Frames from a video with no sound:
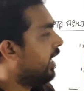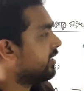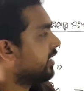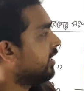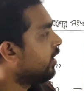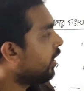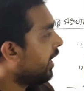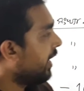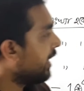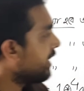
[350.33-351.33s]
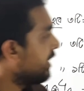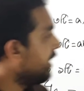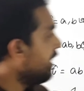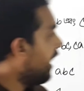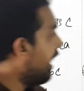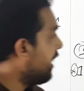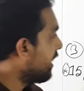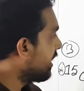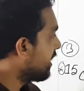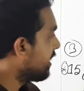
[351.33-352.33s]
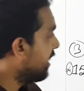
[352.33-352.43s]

আচ্ছা এখানে এখানে কি